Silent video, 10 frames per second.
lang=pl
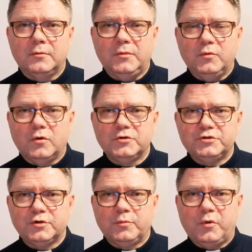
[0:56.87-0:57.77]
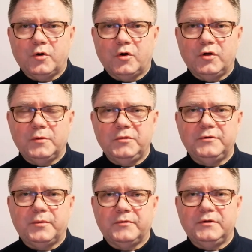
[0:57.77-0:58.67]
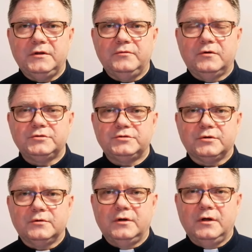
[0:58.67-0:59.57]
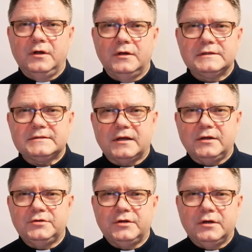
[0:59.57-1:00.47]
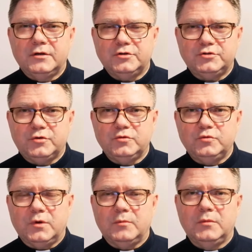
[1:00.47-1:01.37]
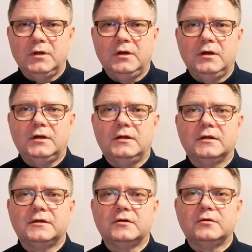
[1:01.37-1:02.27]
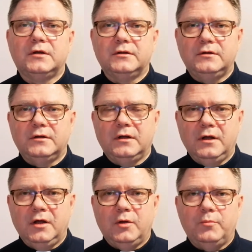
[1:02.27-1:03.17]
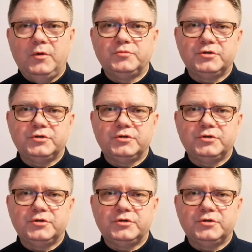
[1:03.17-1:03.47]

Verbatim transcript: miłością, pokojem i sprawiedliwością. Staje się źródłem. I dlatego, kiedy my